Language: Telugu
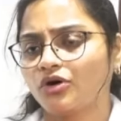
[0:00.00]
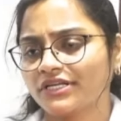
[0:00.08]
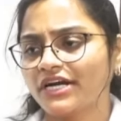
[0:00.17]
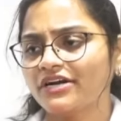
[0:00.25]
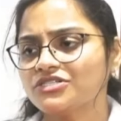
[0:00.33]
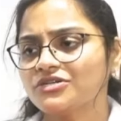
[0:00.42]

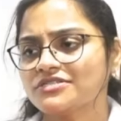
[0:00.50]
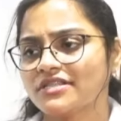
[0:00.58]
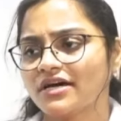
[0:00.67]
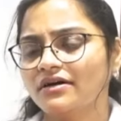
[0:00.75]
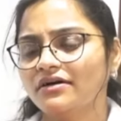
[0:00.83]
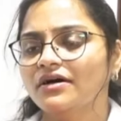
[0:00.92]
కోదాడి నుంచి
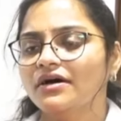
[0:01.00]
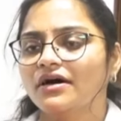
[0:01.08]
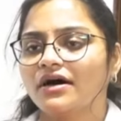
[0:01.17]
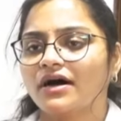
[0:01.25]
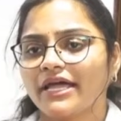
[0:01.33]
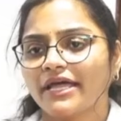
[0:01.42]
వస్తున్నా
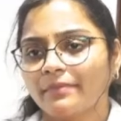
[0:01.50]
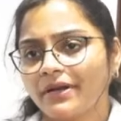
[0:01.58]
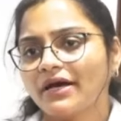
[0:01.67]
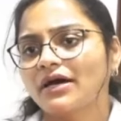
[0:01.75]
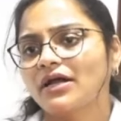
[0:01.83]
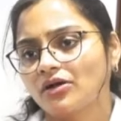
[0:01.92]

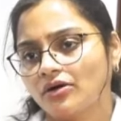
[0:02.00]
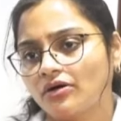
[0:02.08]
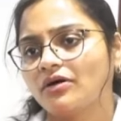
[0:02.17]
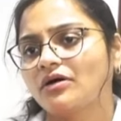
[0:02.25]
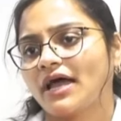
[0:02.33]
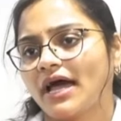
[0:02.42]
అయ్యప్ప నగర్లో
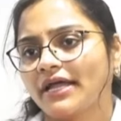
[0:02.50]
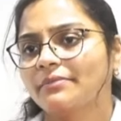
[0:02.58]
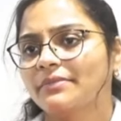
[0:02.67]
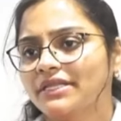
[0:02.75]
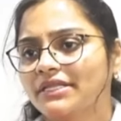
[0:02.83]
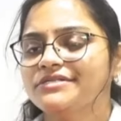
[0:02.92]

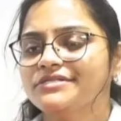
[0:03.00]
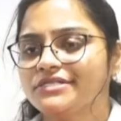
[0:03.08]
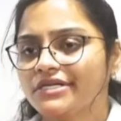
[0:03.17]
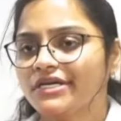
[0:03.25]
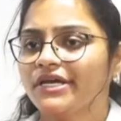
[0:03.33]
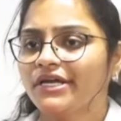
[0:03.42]
నాయనమ్మ
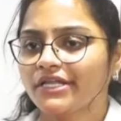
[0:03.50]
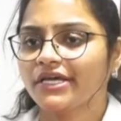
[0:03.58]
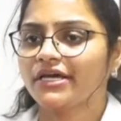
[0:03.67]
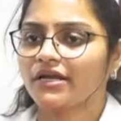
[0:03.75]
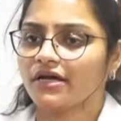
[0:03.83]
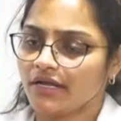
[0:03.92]
దించి ఇంటి
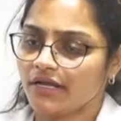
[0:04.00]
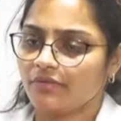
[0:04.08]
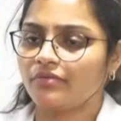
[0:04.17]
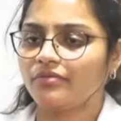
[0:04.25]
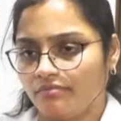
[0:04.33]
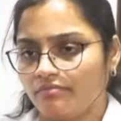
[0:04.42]
దగ్గర
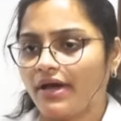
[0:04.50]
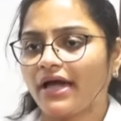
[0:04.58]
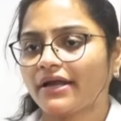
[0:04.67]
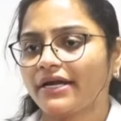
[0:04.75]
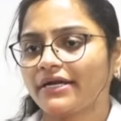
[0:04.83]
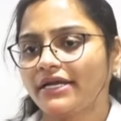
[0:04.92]
నేను
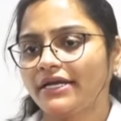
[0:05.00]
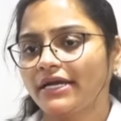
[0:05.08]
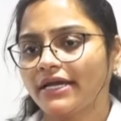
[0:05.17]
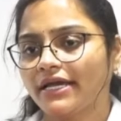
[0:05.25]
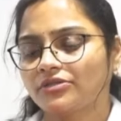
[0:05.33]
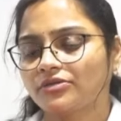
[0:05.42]
బ్యాక్ రిటర్న్
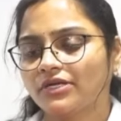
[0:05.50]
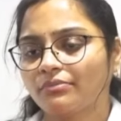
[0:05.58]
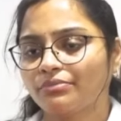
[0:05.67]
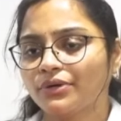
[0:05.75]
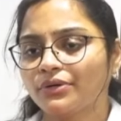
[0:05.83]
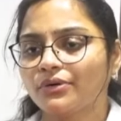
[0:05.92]
ఇంటికి
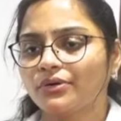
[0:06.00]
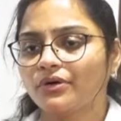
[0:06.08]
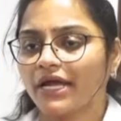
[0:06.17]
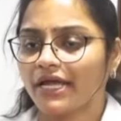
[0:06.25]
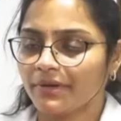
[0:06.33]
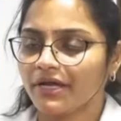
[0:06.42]
వెళ్తున్నప్పుడు
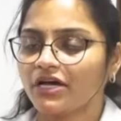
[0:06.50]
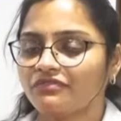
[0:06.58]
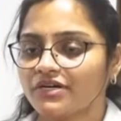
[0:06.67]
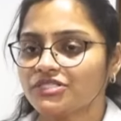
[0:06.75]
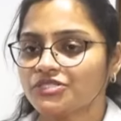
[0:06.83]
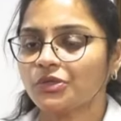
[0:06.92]
అయ్యప్ప
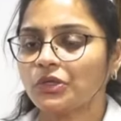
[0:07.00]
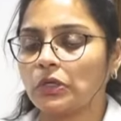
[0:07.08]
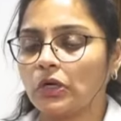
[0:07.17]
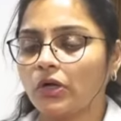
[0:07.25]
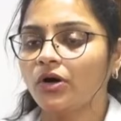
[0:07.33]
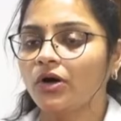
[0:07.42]
నగర్ ఫస్ట్
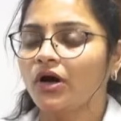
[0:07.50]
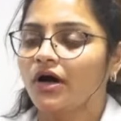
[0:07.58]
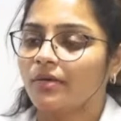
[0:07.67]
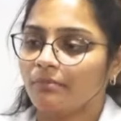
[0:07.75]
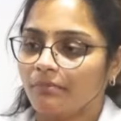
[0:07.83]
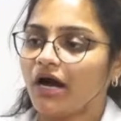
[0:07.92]
రోడ్లో
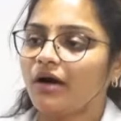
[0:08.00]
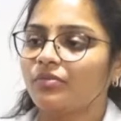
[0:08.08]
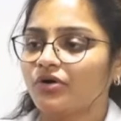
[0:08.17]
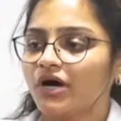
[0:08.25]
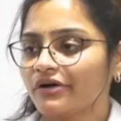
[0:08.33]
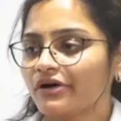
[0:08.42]

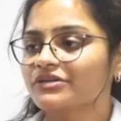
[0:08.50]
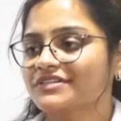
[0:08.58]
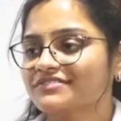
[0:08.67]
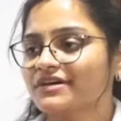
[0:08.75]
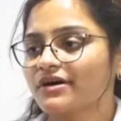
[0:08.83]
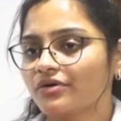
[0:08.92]
బాబు
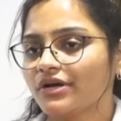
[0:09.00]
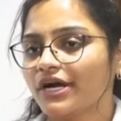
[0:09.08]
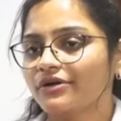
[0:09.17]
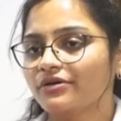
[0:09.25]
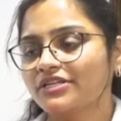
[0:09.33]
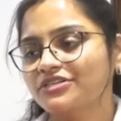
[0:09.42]
అన్కాన్షియస్గా
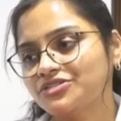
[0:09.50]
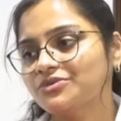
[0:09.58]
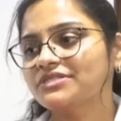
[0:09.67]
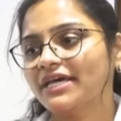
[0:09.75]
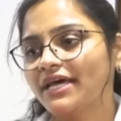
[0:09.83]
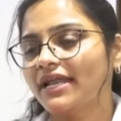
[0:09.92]
ఉన్నాడు అది
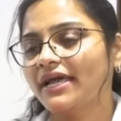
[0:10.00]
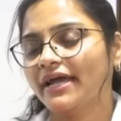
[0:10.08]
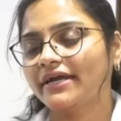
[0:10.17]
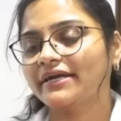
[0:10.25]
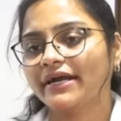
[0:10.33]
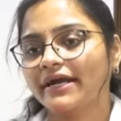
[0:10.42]
చూసి వెళ్ళి
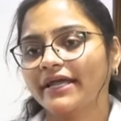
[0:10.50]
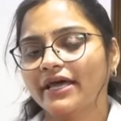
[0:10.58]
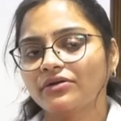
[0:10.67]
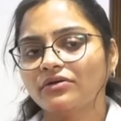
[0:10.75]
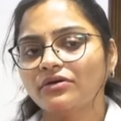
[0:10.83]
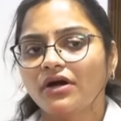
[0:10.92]
ఏంటని
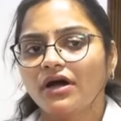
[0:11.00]
అడిగాను